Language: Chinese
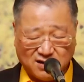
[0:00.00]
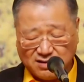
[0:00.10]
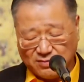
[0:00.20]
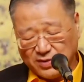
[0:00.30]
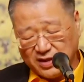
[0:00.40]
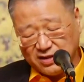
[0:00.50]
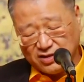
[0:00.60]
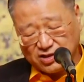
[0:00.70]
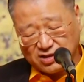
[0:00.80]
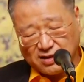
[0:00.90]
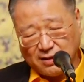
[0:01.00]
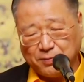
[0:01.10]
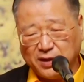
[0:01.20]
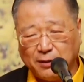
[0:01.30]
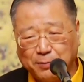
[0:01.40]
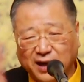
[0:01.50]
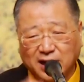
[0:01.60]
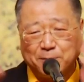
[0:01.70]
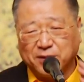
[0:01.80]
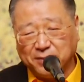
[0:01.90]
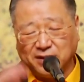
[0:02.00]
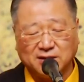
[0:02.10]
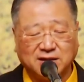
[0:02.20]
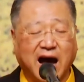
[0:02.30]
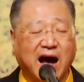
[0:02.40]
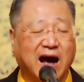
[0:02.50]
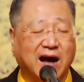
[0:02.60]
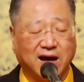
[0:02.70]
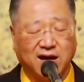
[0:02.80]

没意思了，噼里啪啦拼命的打，